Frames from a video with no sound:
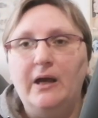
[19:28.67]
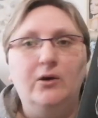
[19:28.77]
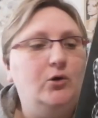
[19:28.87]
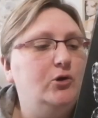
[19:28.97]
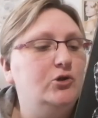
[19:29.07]

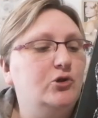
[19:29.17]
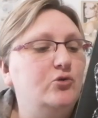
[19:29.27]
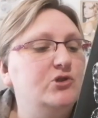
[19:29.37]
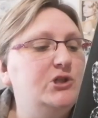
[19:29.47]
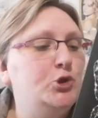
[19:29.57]
Alors,
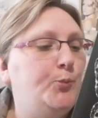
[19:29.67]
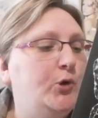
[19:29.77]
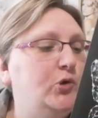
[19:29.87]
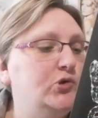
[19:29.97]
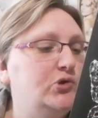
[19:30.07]
quand je dis je
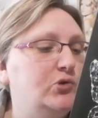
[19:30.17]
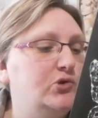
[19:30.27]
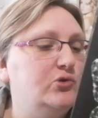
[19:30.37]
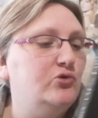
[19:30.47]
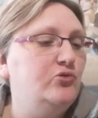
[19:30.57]
pense, dans
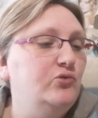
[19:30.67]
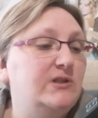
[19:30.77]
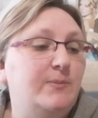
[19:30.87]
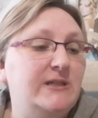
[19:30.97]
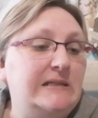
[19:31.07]
le sens où
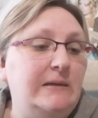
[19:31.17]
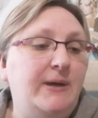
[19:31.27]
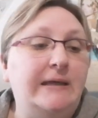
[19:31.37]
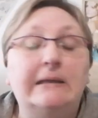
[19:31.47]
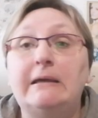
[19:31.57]
c'est parce qu'il est
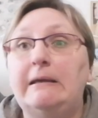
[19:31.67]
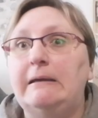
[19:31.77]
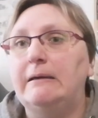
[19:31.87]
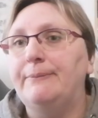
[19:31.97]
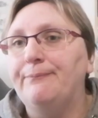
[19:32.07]
marqué
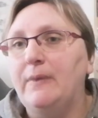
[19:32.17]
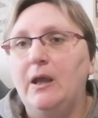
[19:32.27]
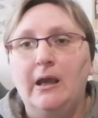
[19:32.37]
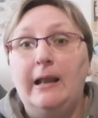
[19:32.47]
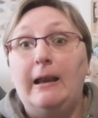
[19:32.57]
derrière.
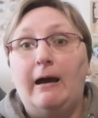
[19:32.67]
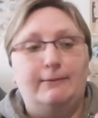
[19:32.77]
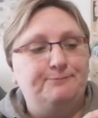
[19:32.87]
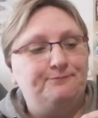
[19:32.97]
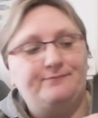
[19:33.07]
Là,